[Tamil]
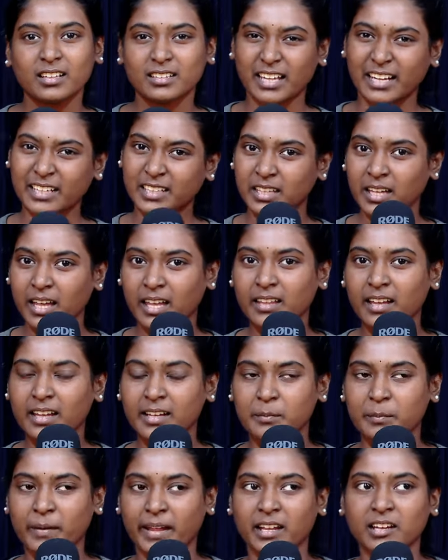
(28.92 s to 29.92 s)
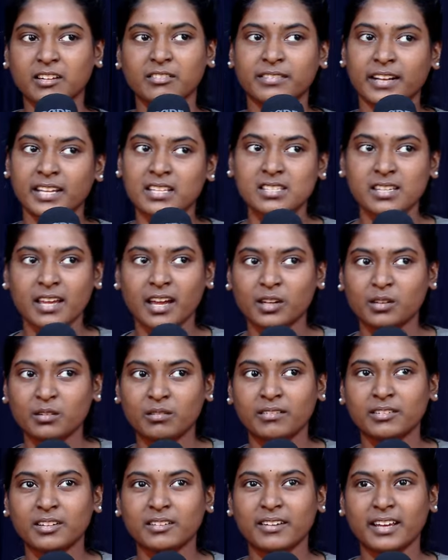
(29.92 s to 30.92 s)
தனியாக தான் இருப்பேன் எனக்கு ஃப்ரெண்ட்ஸ்
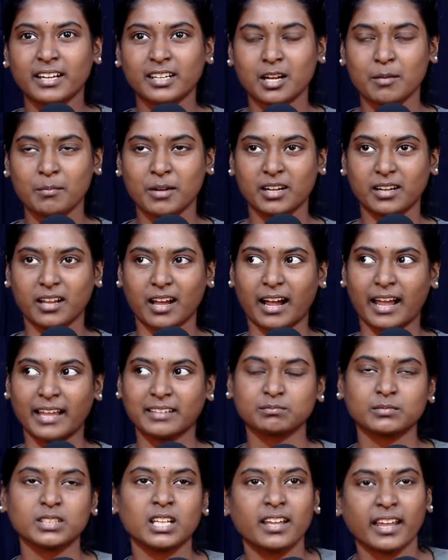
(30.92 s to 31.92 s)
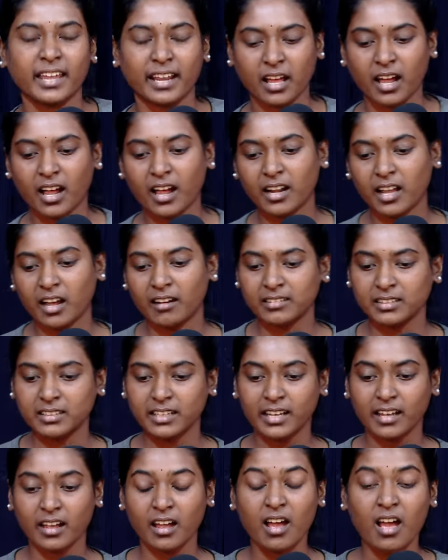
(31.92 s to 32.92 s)
யாரும் அவ்வளோவா இருக்க மாட்டாங்க ஏன்னா நான்
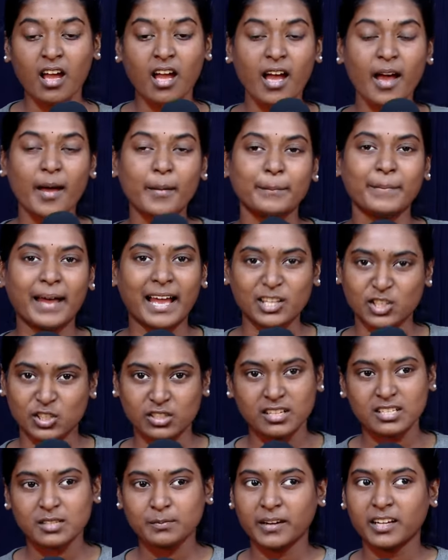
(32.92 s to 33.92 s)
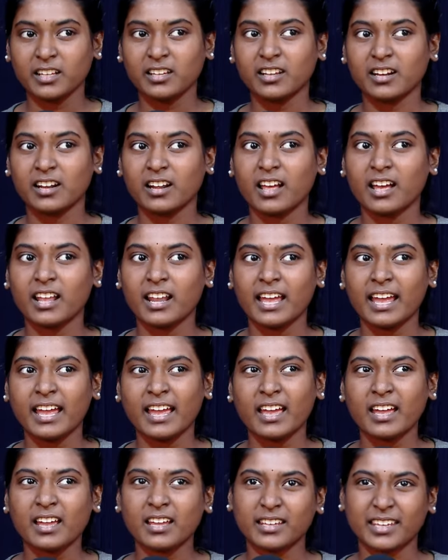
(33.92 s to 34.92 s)
வந்து பேச்சுலர்ஸ் படிக்கிறனால
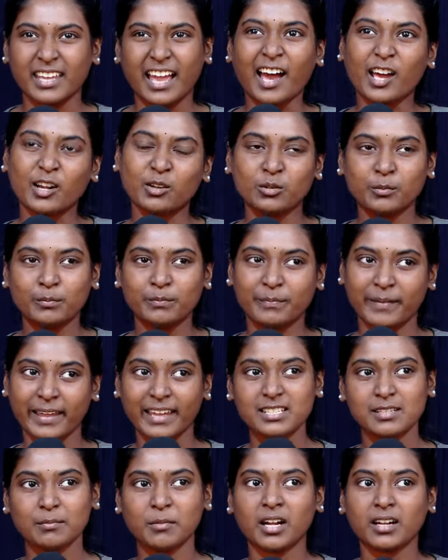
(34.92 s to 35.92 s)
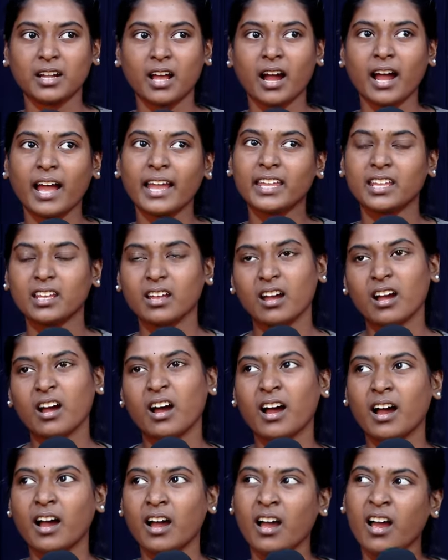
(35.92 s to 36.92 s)
யாரும் பேச மாட்டாங்க
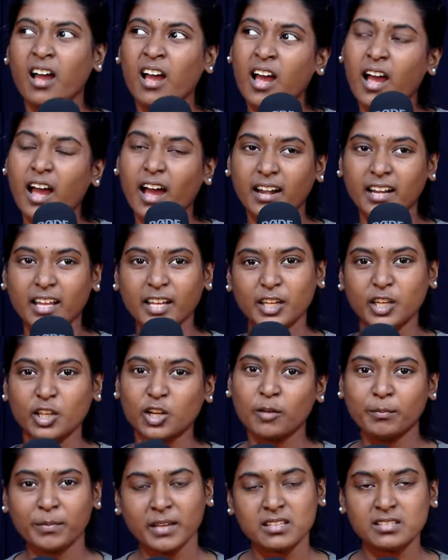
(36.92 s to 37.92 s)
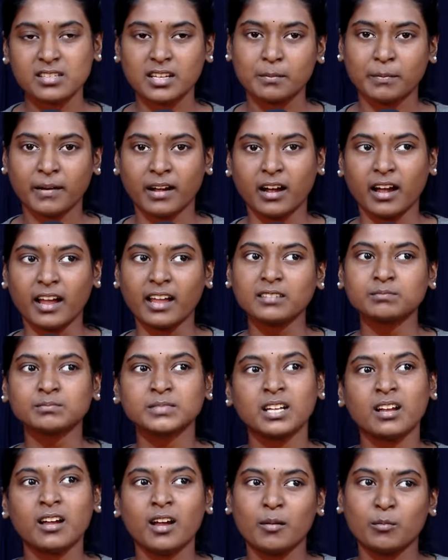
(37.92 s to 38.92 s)
ஆனால் யூரோப்பியன்ஸ் இருப்பாங்க
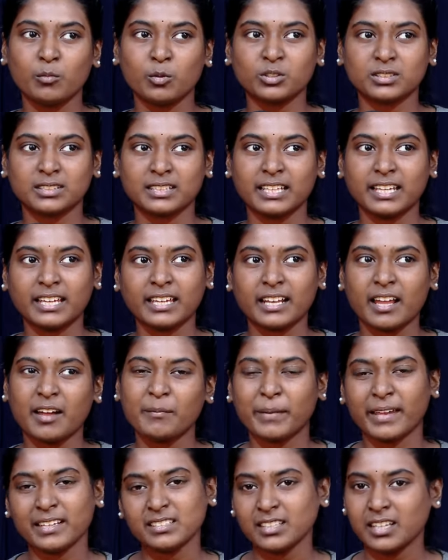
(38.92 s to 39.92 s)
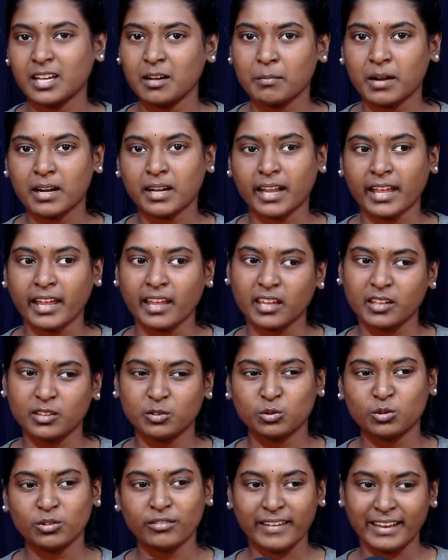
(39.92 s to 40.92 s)
மோஸ்ட்லி நான் பேசிக்க மாட்டேன்
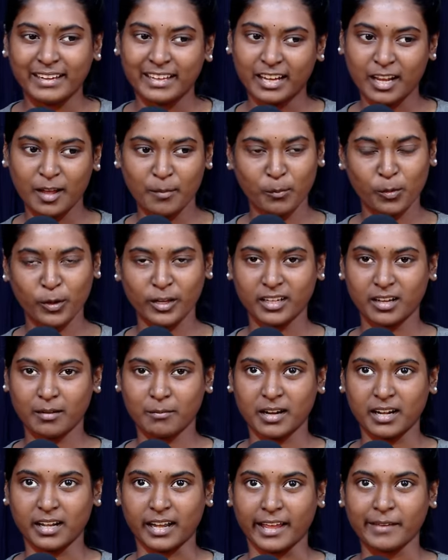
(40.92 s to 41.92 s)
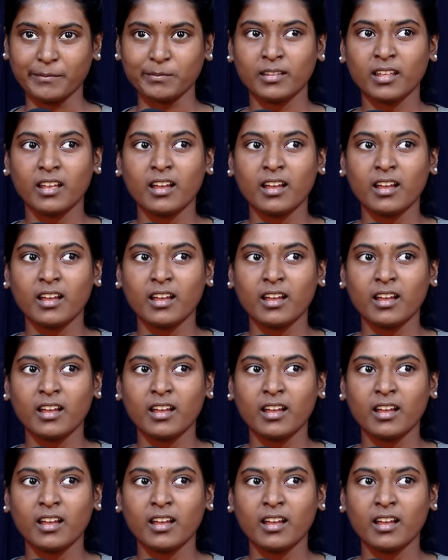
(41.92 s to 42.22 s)
எதுவும் வெளியெல்லாம் போய்க்க மாட்டேன்